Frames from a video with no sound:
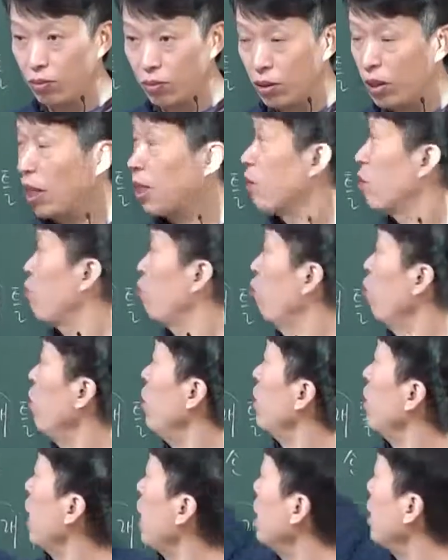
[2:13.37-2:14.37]
그러니까
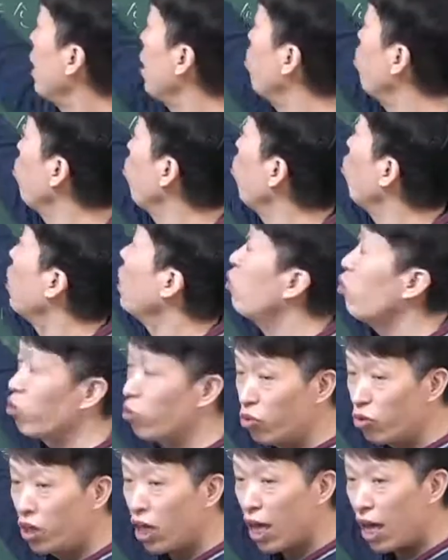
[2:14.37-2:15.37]
분리사니까 또 모래의
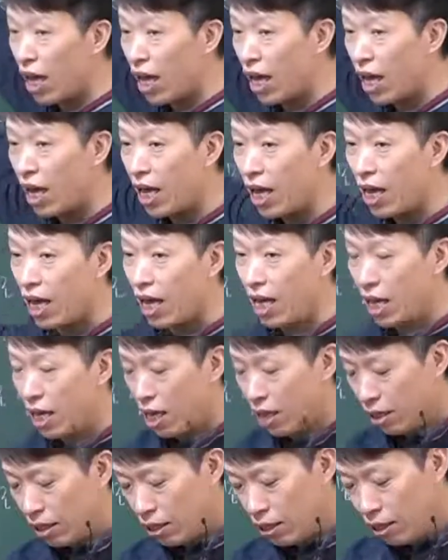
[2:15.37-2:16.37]
종류인데
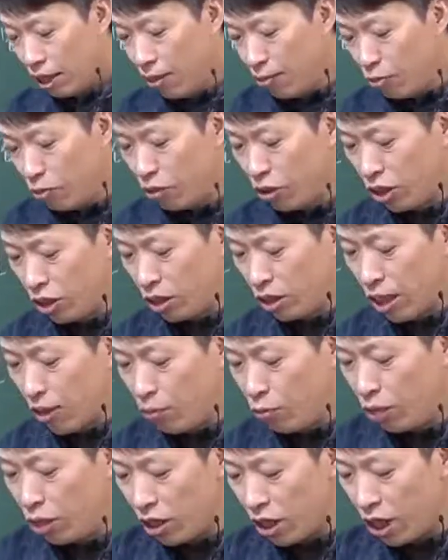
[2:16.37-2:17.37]
샘물이
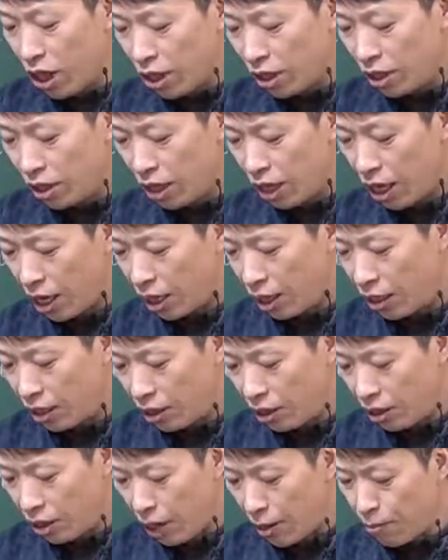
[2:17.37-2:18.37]
샘물이 들어갔을 때
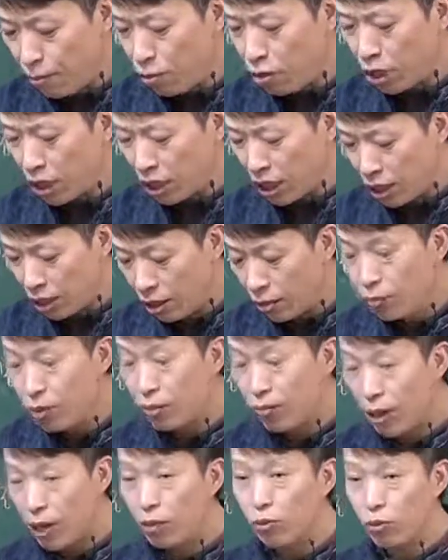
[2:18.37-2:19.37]
그 샘물과 절점
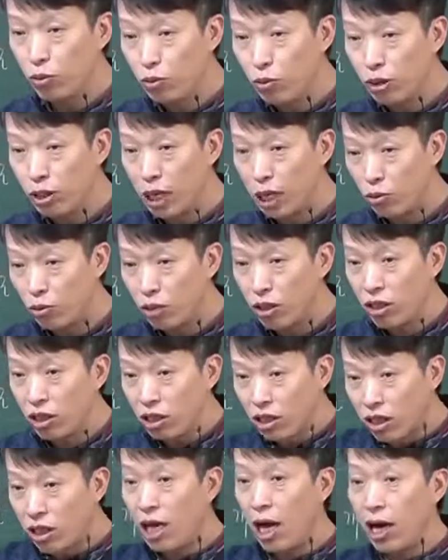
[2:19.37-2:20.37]
접하는 부분은 나중에
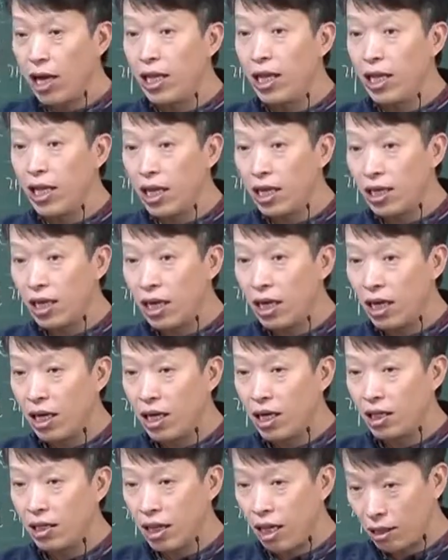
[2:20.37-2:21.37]
떨어져 나와야 될 거 아니야.
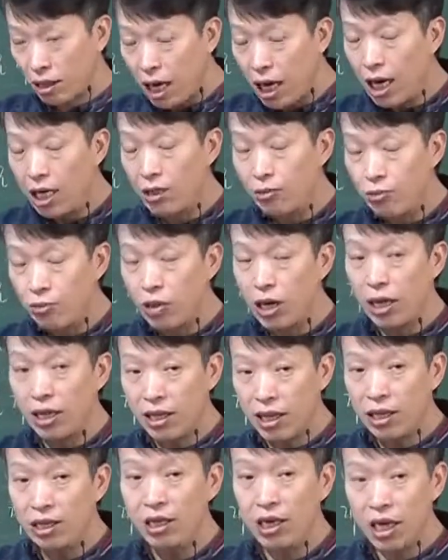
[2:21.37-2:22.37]
딱 달라지면
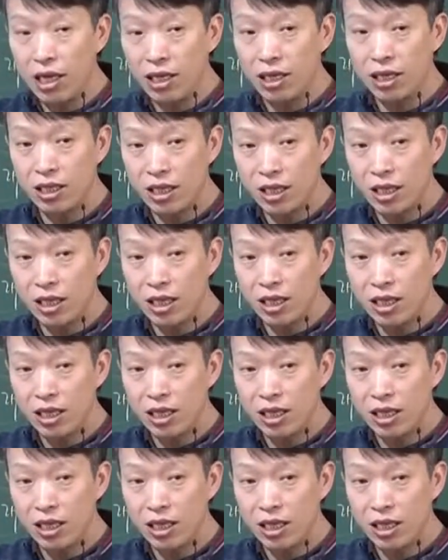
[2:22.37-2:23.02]
안될 거 아니야, 그지?